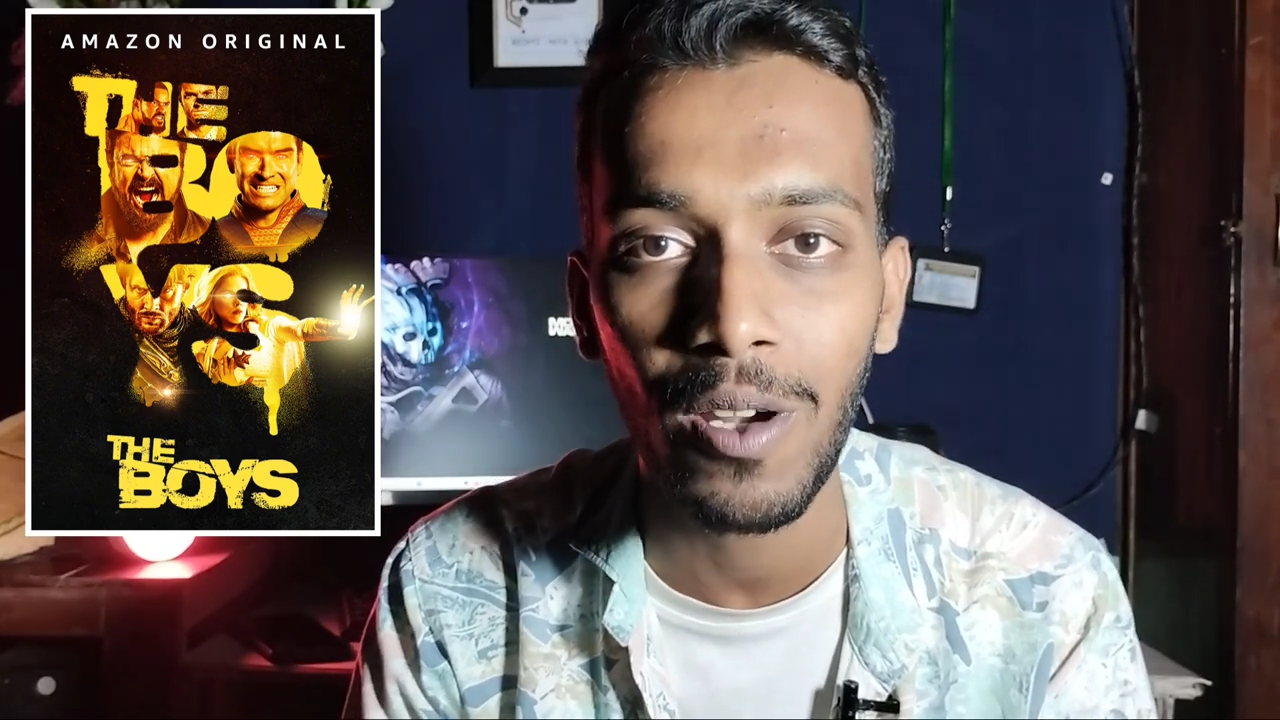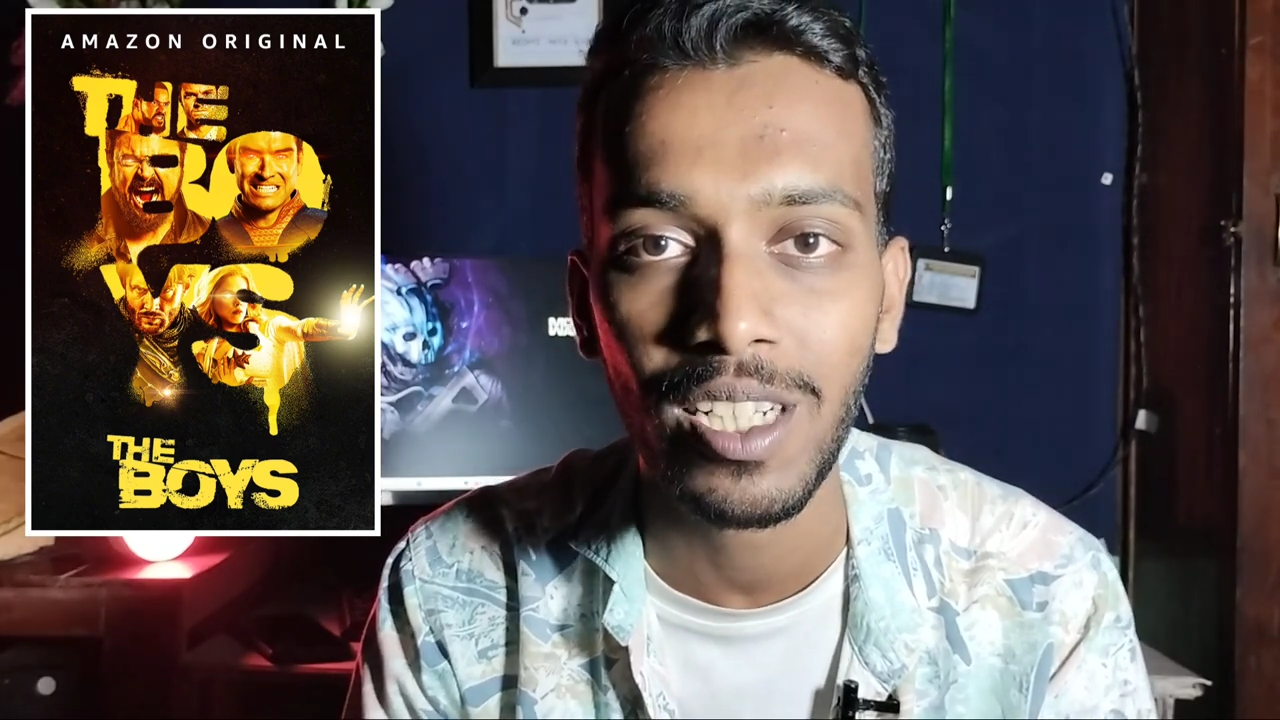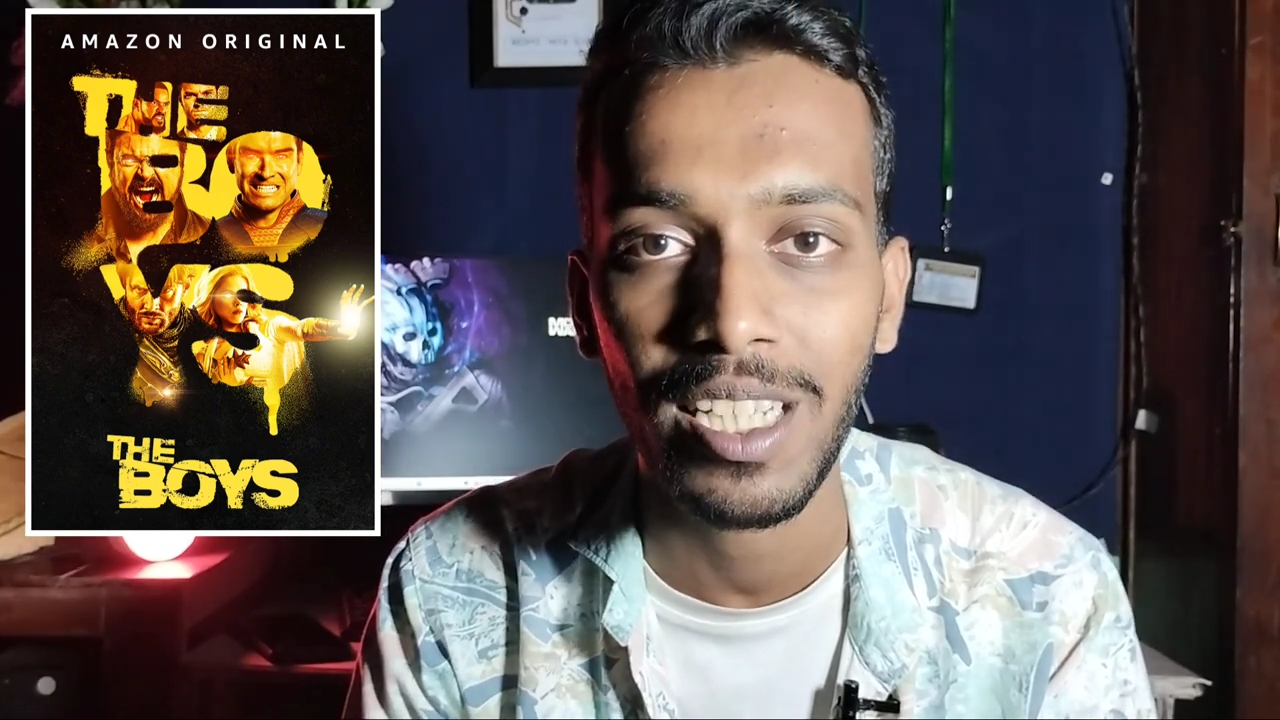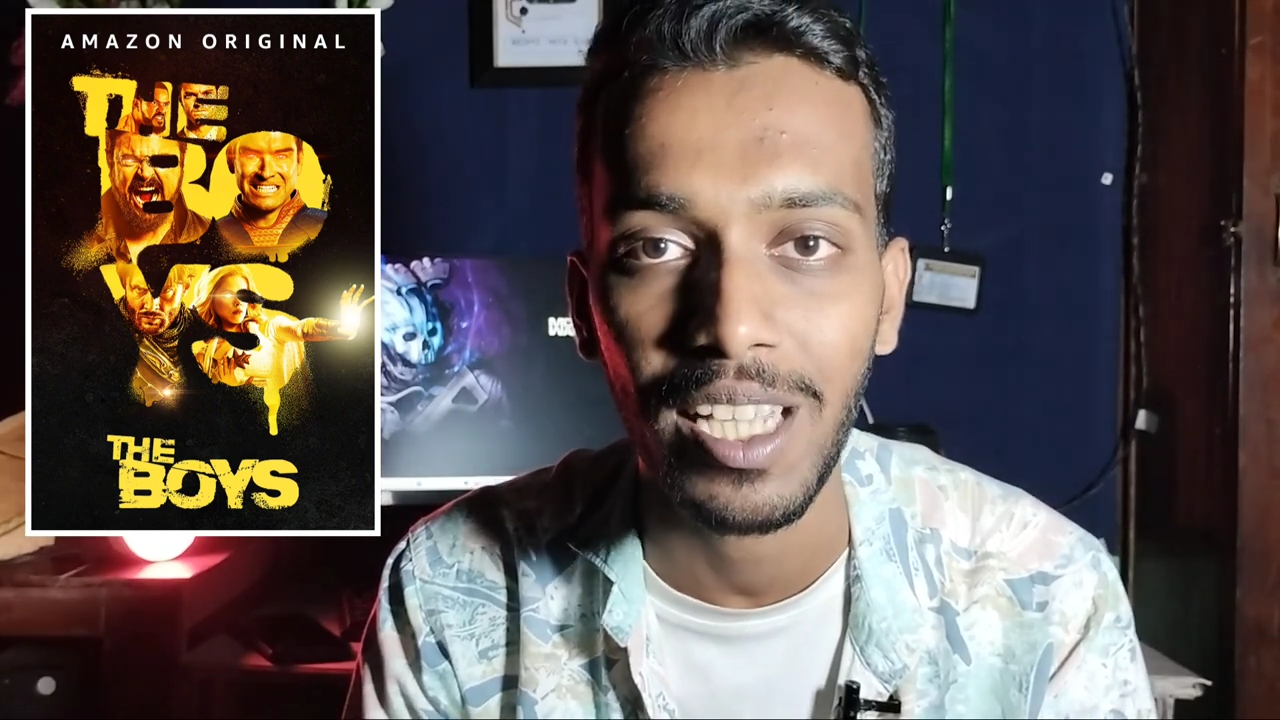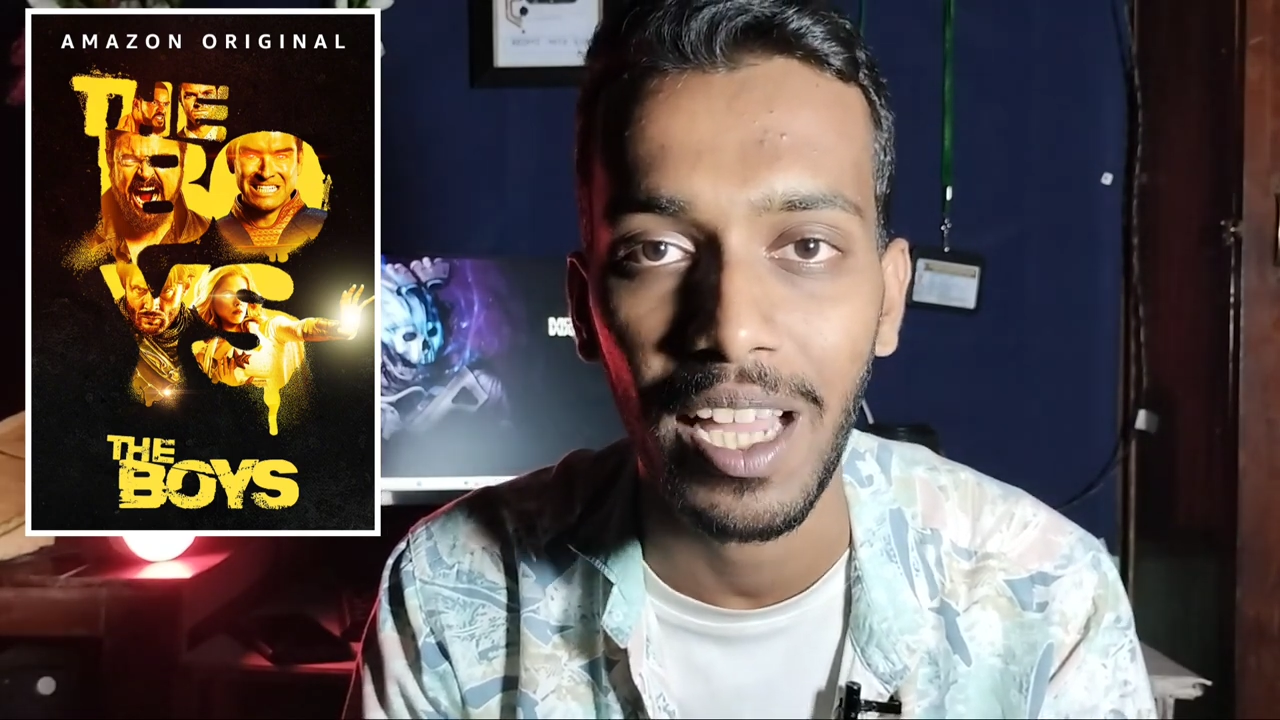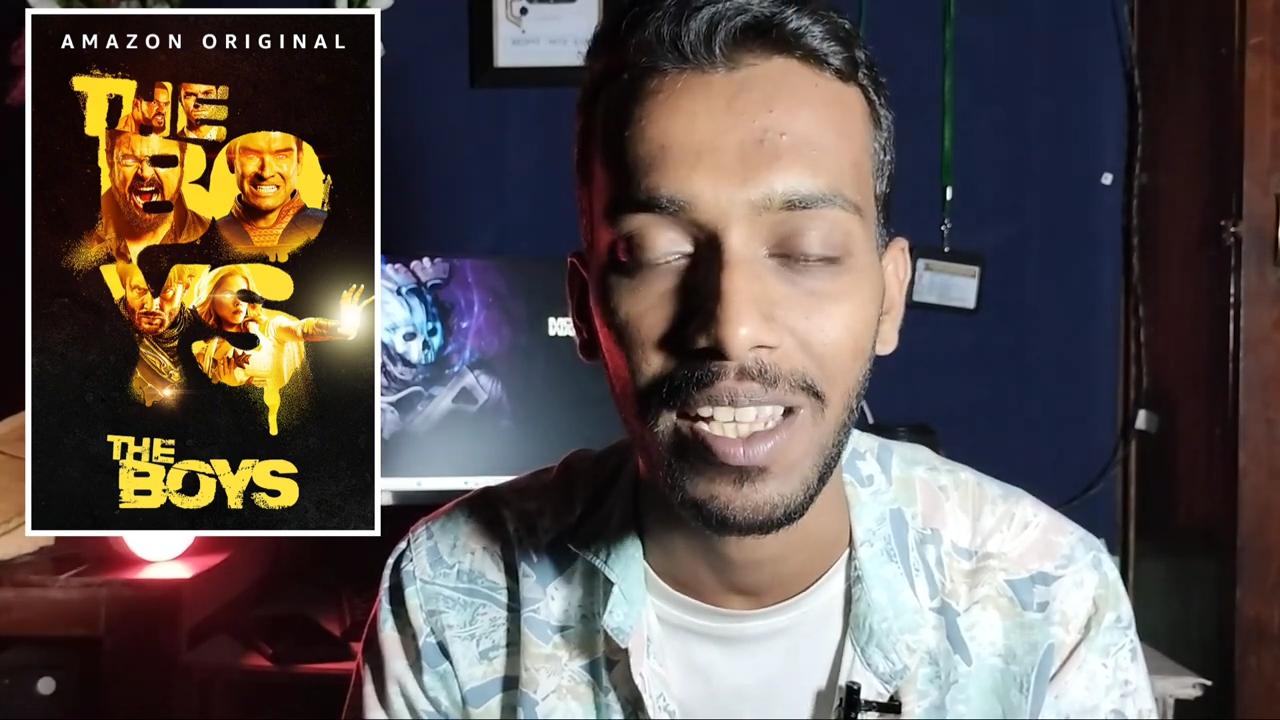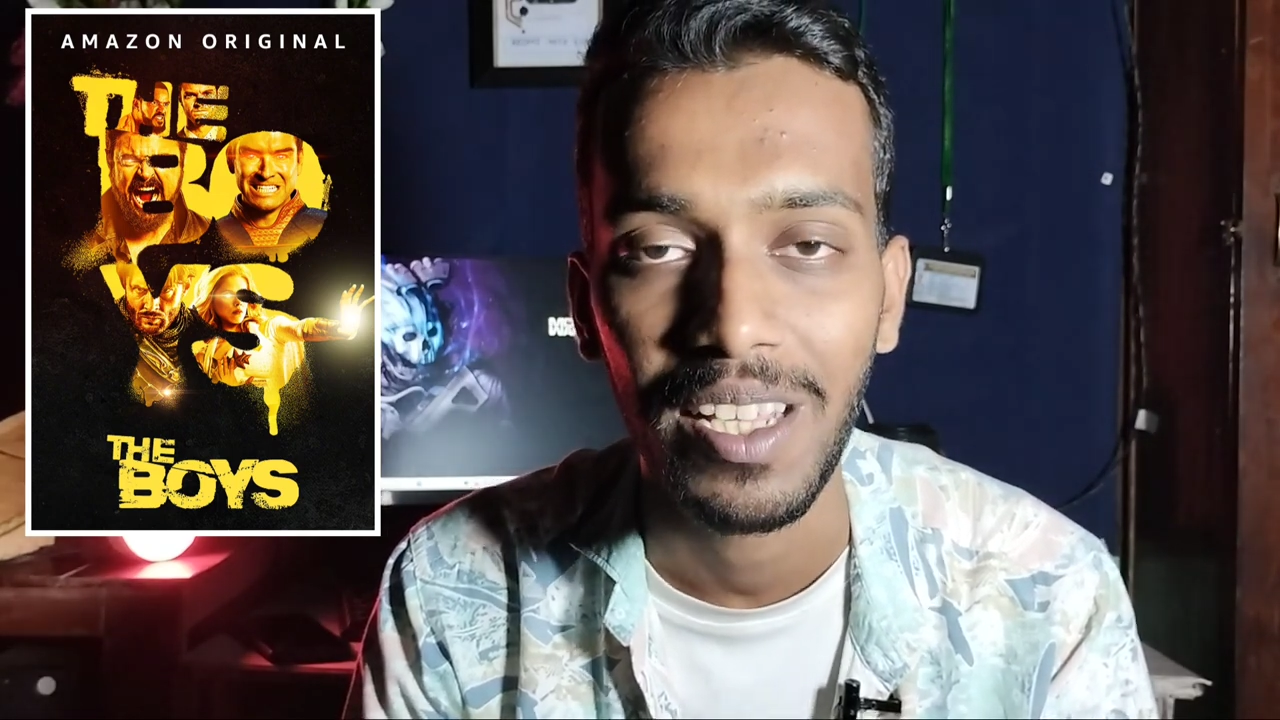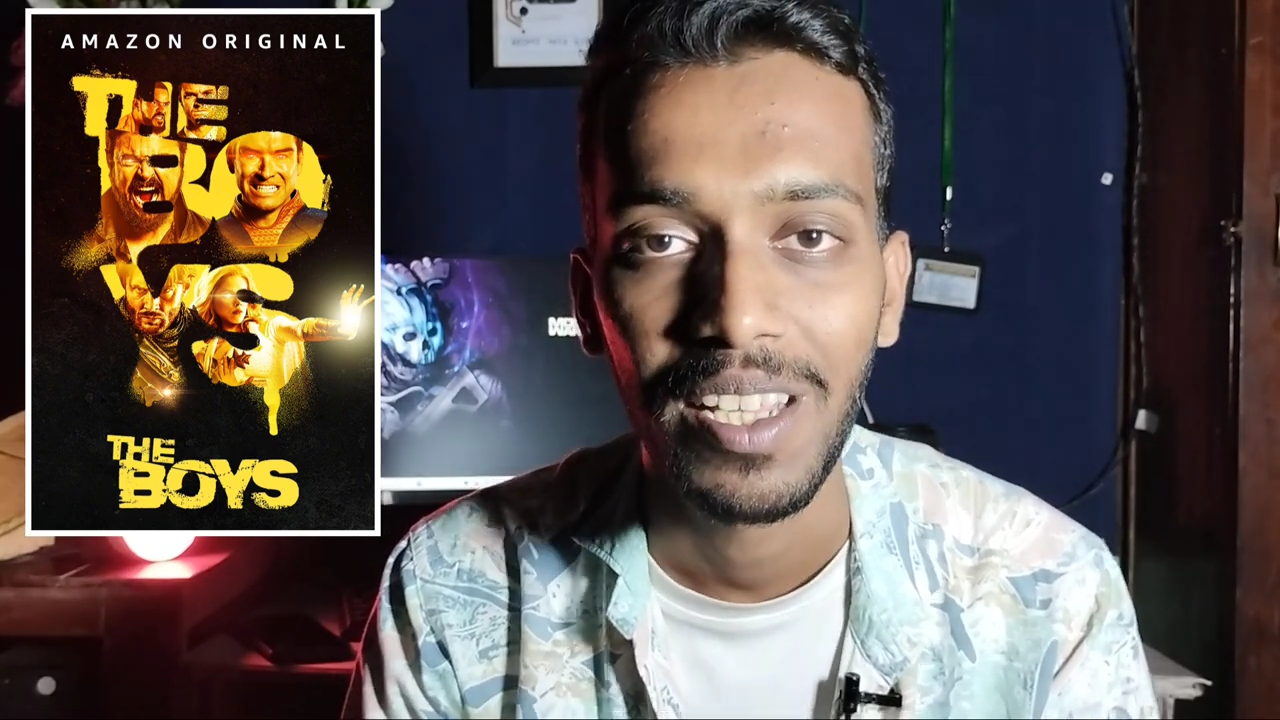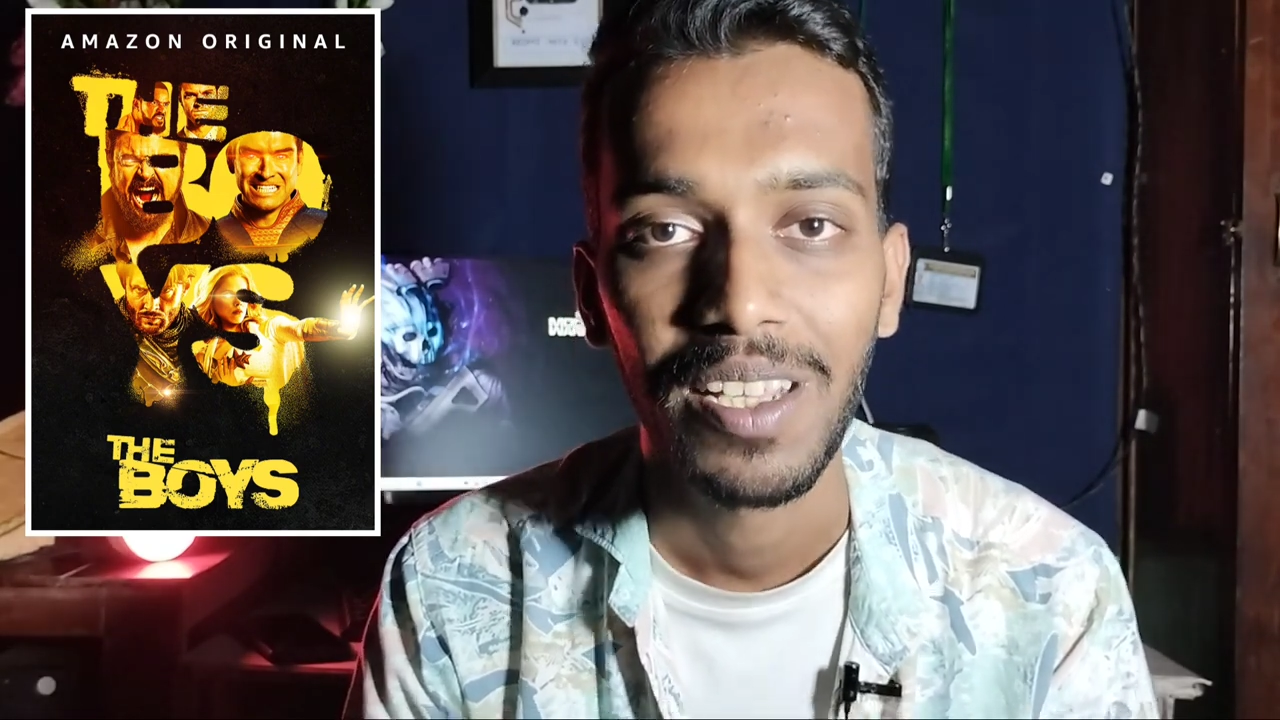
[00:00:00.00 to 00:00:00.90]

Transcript: पावर नहीं है